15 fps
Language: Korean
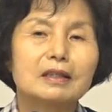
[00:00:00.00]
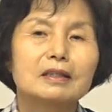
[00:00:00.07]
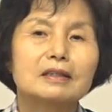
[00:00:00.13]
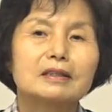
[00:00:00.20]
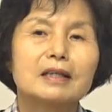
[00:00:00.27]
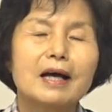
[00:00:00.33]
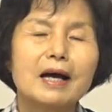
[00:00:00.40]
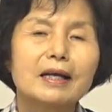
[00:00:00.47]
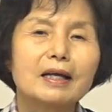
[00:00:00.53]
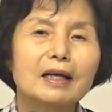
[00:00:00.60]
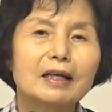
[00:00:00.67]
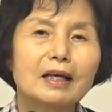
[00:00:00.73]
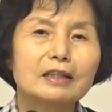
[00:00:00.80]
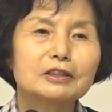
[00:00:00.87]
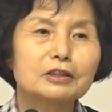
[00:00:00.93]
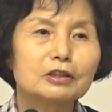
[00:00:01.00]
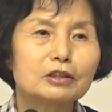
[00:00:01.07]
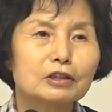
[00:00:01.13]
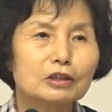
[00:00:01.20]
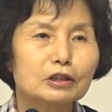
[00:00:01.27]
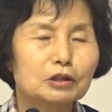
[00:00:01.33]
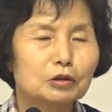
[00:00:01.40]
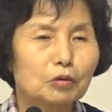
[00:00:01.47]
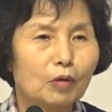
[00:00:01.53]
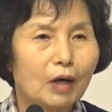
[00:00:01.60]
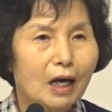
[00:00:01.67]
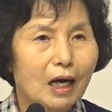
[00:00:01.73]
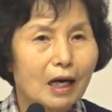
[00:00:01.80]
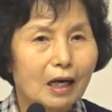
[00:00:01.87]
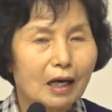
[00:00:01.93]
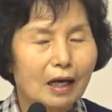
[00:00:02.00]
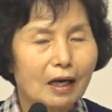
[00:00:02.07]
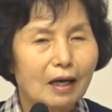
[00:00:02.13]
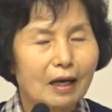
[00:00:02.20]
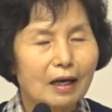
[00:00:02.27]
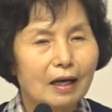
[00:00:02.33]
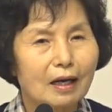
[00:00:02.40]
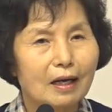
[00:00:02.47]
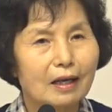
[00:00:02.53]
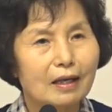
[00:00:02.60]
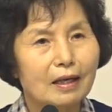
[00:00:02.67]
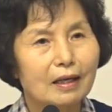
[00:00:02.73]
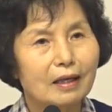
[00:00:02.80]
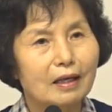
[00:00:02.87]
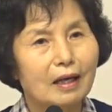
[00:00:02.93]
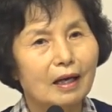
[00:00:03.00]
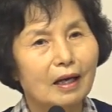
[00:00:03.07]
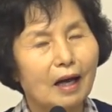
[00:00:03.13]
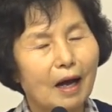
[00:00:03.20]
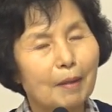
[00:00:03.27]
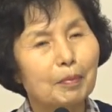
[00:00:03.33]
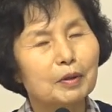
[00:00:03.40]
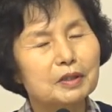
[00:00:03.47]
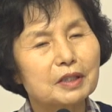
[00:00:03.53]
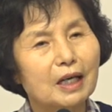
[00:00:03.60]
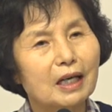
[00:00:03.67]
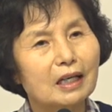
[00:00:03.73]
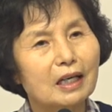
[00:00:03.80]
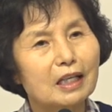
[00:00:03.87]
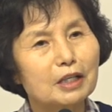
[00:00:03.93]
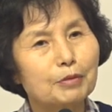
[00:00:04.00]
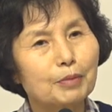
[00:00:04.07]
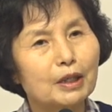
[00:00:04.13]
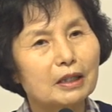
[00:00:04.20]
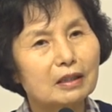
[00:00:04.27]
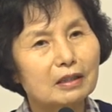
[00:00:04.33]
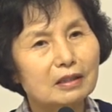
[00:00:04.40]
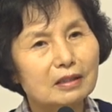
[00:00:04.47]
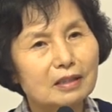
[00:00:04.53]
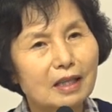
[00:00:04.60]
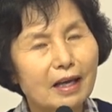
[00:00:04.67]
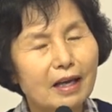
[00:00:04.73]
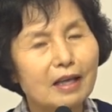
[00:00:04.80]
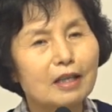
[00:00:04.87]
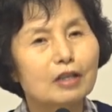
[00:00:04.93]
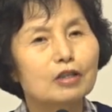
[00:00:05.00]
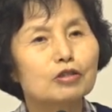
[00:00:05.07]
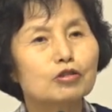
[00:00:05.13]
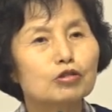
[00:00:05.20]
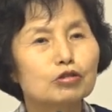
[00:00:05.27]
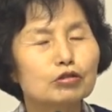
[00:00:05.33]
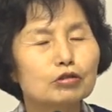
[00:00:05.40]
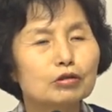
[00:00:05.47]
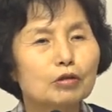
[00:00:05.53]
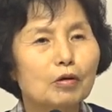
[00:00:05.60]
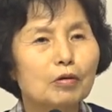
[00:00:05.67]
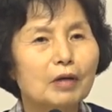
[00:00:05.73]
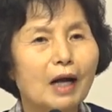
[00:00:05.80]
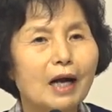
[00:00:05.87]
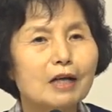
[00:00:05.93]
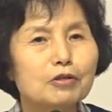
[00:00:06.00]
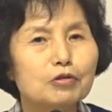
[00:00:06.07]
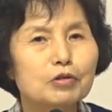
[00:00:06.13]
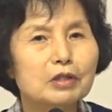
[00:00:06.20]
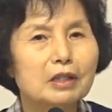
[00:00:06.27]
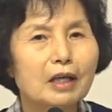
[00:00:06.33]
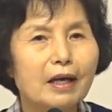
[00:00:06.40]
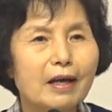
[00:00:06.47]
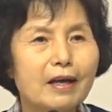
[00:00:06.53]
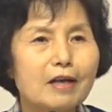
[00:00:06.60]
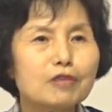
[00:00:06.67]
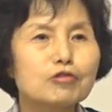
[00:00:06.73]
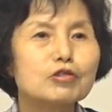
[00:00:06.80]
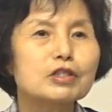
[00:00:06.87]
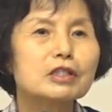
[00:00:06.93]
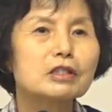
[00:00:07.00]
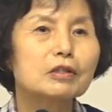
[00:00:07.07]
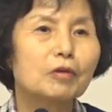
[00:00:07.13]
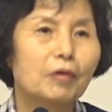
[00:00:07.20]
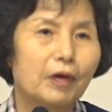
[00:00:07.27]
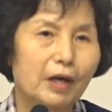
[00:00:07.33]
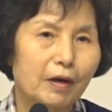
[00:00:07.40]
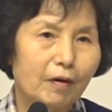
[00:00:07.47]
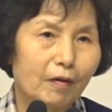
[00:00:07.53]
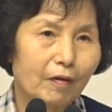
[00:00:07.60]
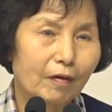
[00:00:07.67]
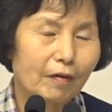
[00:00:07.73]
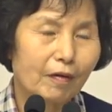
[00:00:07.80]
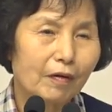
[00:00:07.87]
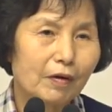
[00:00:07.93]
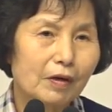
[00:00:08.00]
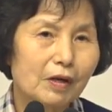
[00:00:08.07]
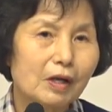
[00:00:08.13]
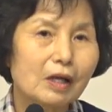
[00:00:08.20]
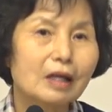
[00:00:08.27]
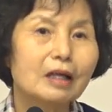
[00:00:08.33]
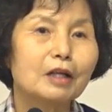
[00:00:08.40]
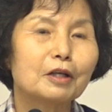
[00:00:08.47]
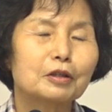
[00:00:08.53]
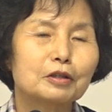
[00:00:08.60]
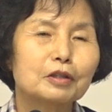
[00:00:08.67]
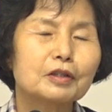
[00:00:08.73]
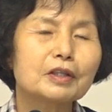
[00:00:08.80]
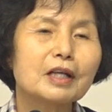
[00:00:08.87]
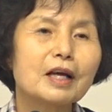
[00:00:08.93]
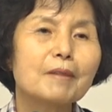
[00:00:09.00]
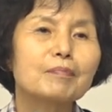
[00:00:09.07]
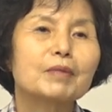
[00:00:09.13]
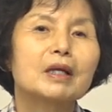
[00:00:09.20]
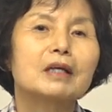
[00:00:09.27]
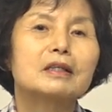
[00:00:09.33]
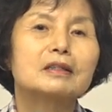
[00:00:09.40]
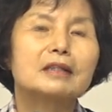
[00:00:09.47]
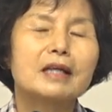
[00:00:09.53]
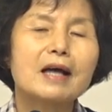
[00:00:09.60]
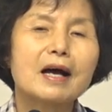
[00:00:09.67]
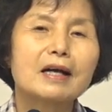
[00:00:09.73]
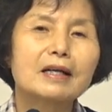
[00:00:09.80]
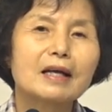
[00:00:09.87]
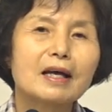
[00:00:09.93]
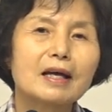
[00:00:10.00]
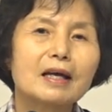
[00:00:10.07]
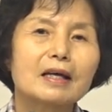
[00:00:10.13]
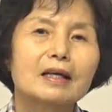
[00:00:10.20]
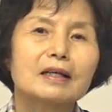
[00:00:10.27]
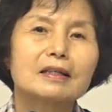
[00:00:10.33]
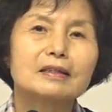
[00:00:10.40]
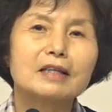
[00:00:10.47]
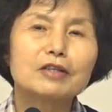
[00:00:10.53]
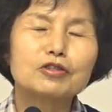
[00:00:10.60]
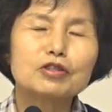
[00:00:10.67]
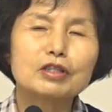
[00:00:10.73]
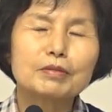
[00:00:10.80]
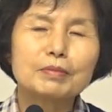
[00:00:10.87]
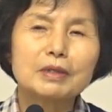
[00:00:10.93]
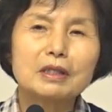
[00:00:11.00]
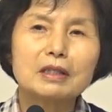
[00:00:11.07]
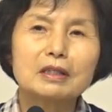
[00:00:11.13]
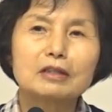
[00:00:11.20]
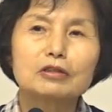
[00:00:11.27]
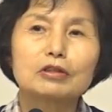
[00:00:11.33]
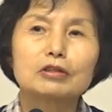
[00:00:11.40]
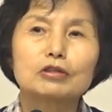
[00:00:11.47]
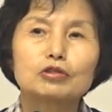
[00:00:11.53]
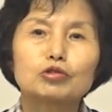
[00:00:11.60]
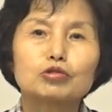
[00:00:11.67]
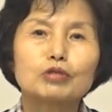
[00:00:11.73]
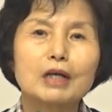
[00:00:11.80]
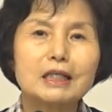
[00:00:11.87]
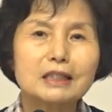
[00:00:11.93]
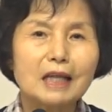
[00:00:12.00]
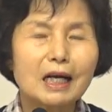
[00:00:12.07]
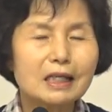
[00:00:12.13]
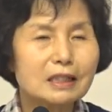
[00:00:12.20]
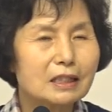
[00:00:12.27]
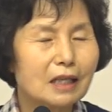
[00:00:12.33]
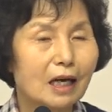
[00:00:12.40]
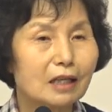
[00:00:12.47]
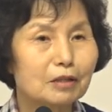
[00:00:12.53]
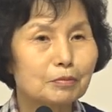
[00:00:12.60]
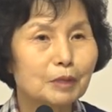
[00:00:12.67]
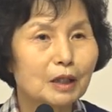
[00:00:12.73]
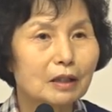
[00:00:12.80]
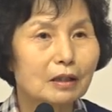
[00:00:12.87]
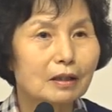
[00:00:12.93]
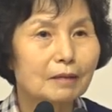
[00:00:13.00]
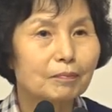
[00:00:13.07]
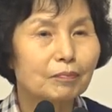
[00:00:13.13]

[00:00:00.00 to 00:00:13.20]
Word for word: 내 안에 계신 그리스도가 아버지 하나님의 뜻에 순종을 할 수 있게 해주시는 거예요. 그런데 내 안에 예수님이 들어와 살지 않으면